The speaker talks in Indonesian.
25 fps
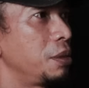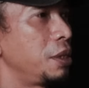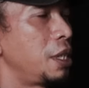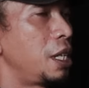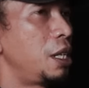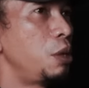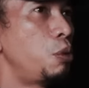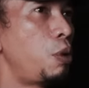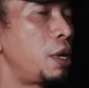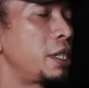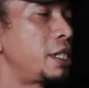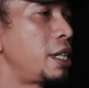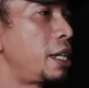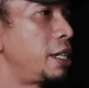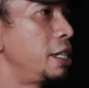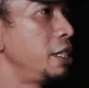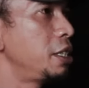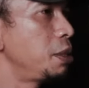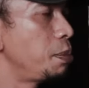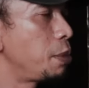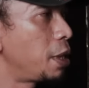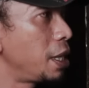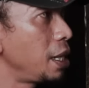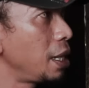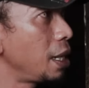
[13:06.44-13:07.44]
Jadi wajah ini
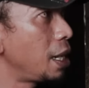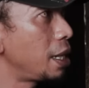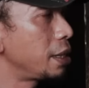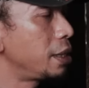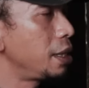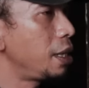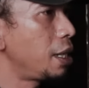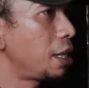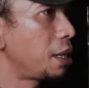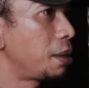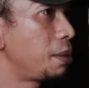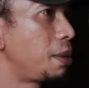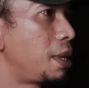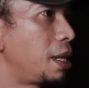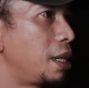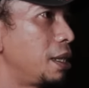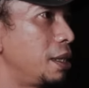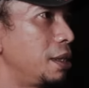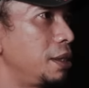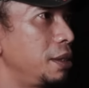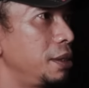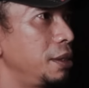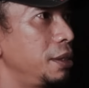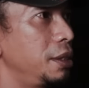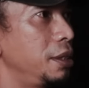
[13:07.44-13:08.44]
sebenarnya nggak jelek bang.
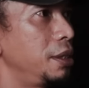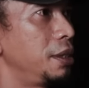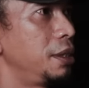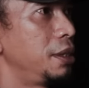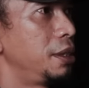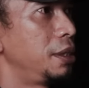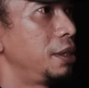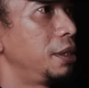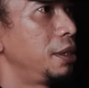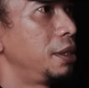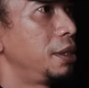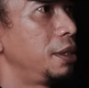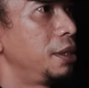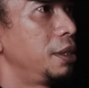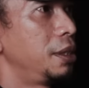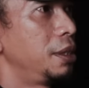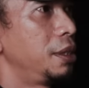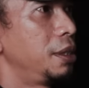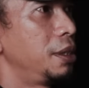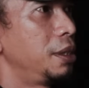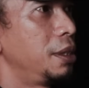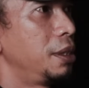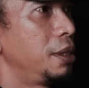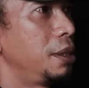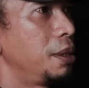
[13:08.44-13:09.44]

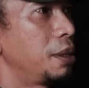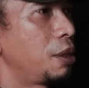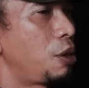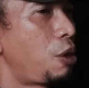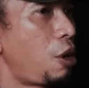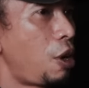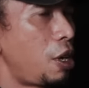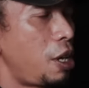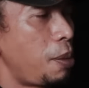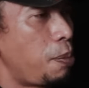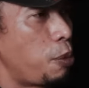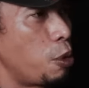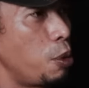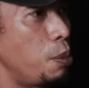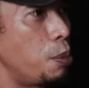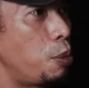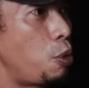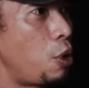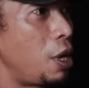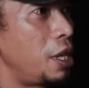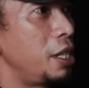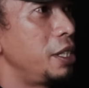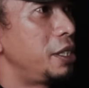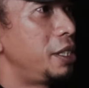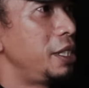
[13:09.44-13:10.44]
Kok ada
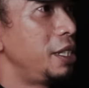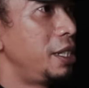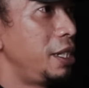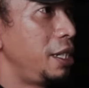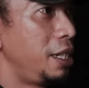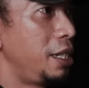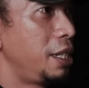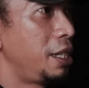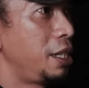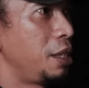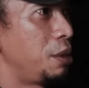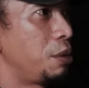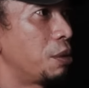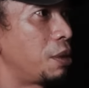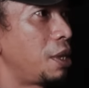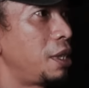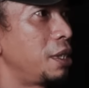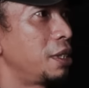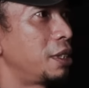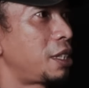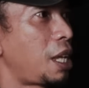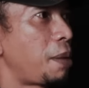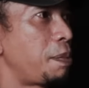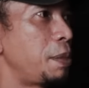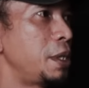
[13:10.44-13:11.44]
perempuan di sini gitu kan?
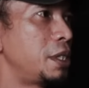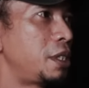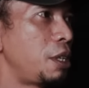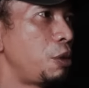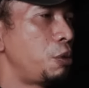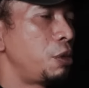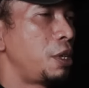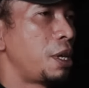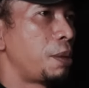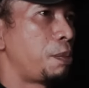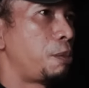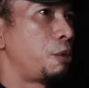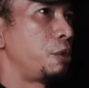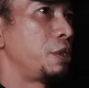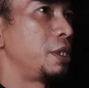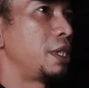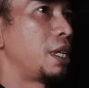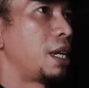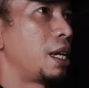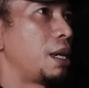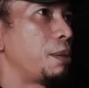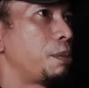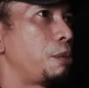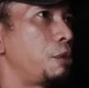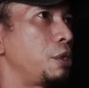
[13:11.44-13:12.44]
Tapi saya udah
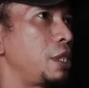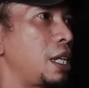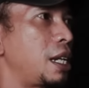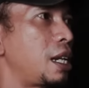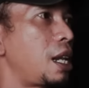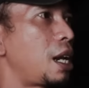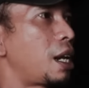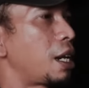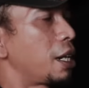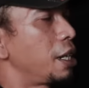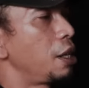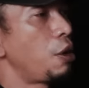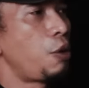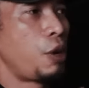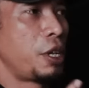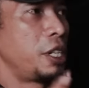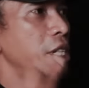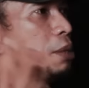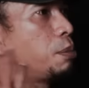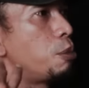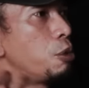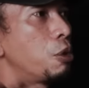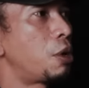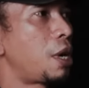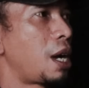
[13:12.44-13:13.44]
punya punya nalar, ya oh, ini
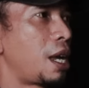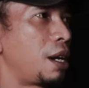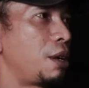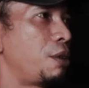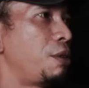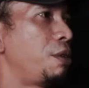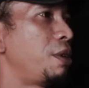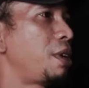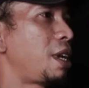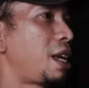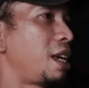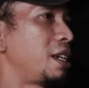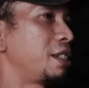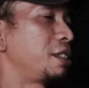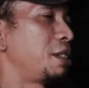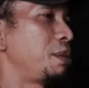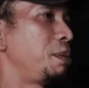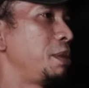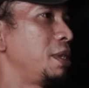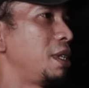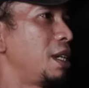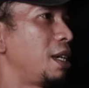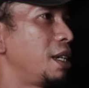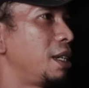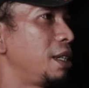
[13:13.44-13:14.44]
bukan orang saya
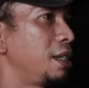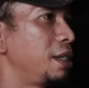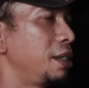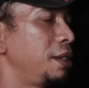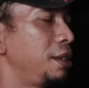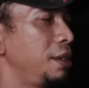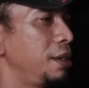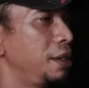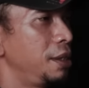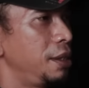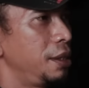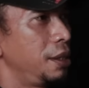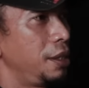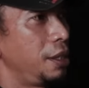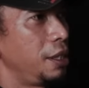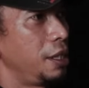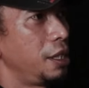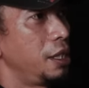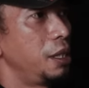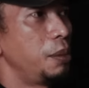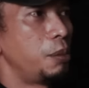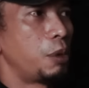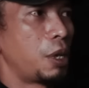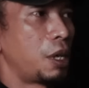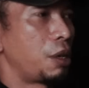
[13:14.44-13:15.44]
bilang.
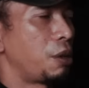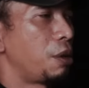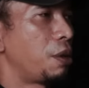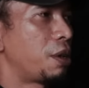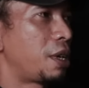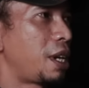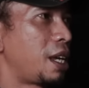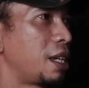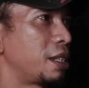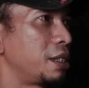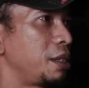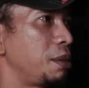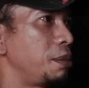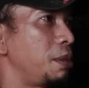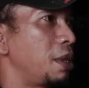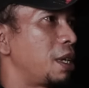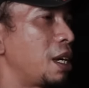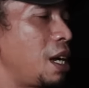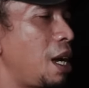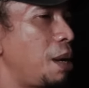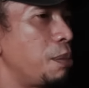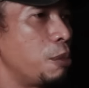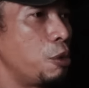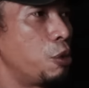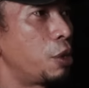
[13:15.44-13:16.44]
Ini bukan orang, saya bilang.
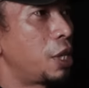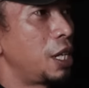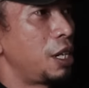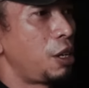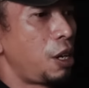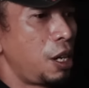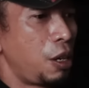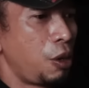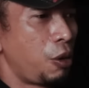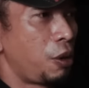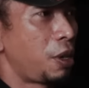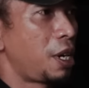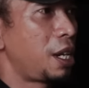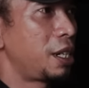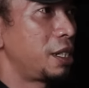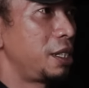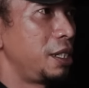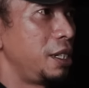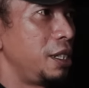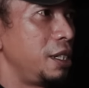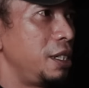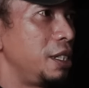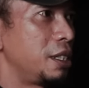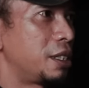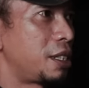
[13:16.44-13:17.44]
Nggak mungkin ada orang
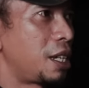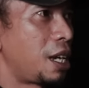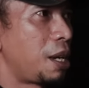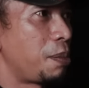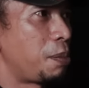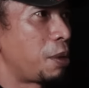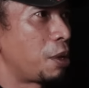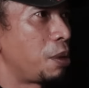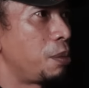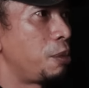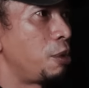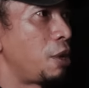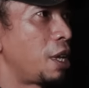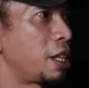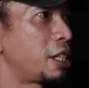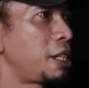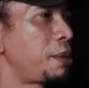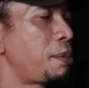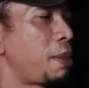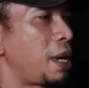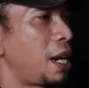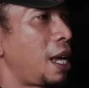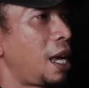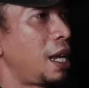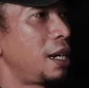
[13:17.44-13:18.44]
di, di tengah perkebunan teh,
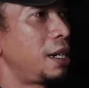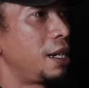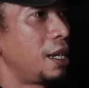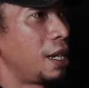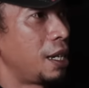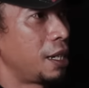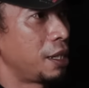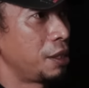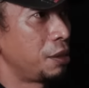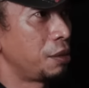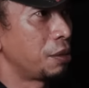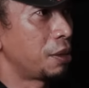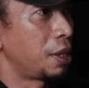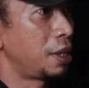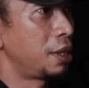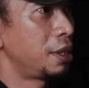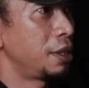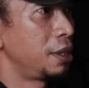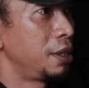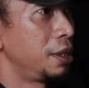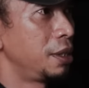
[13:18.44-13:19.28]
mana ada gitu kan.